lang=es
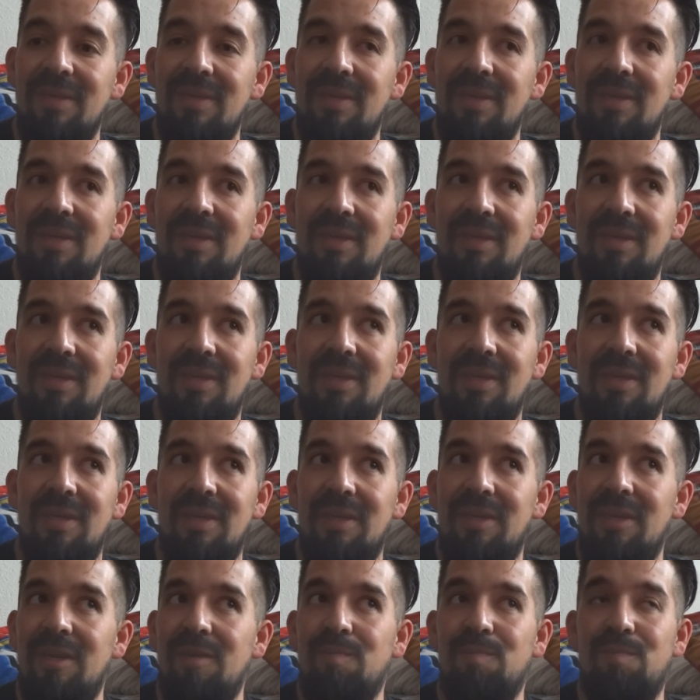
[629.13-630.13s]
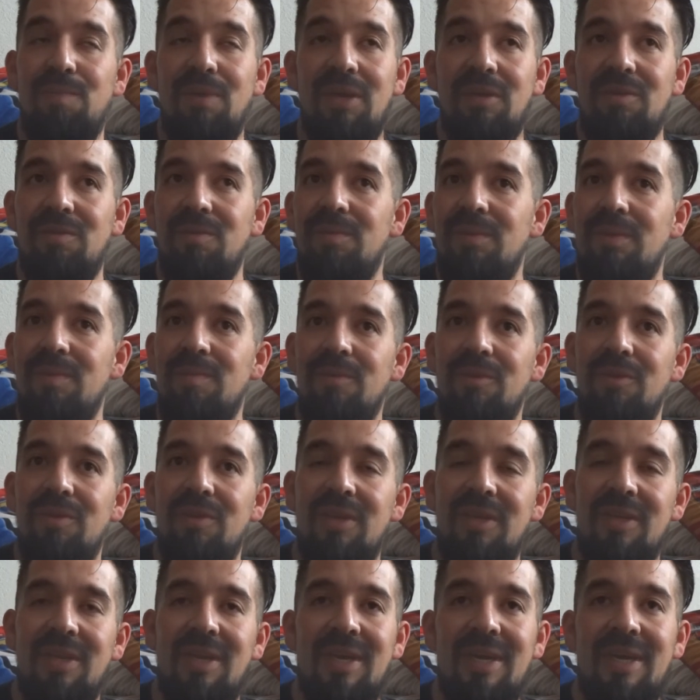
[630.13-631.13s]
Eh, después subimos
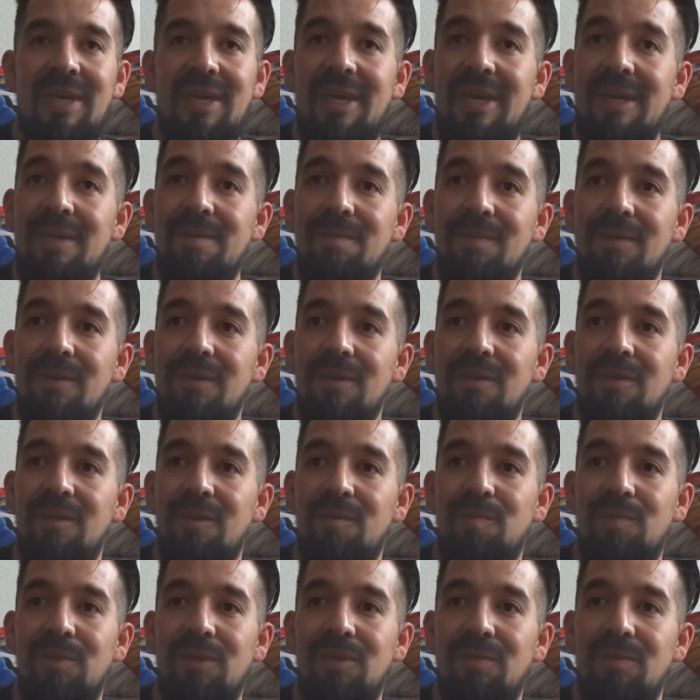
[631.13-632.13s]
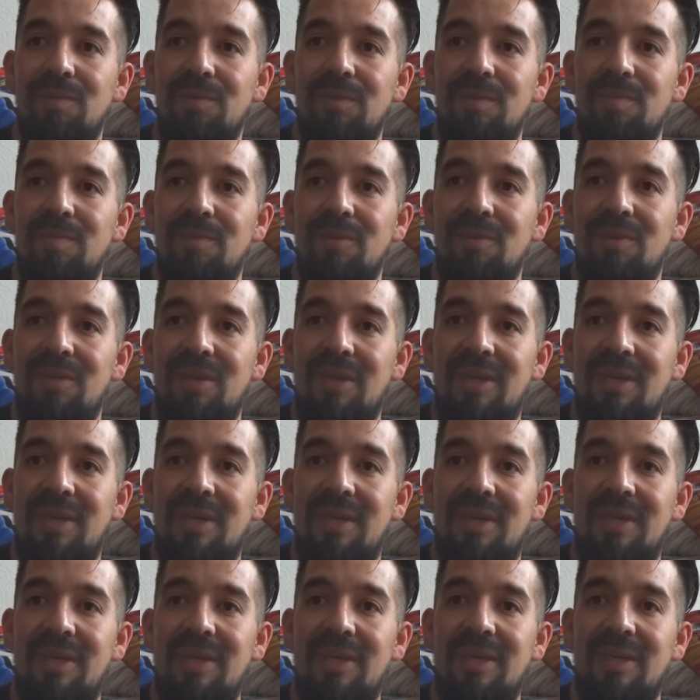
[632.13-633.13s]
en, a iVoox, después subimos
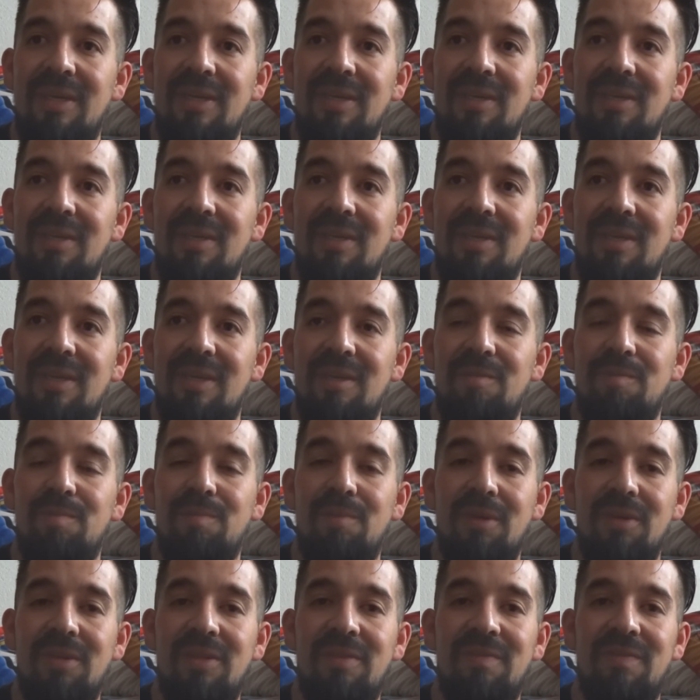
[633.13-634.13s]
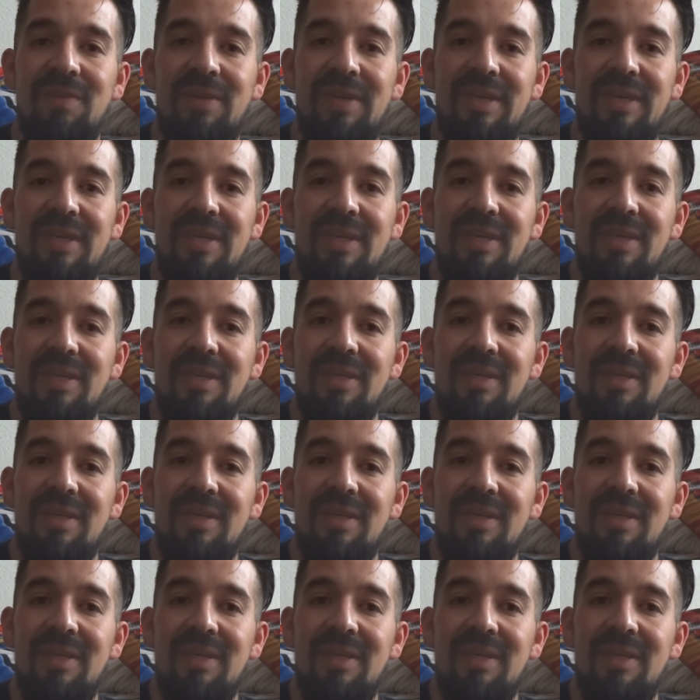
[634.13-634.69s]
a este, Spotify.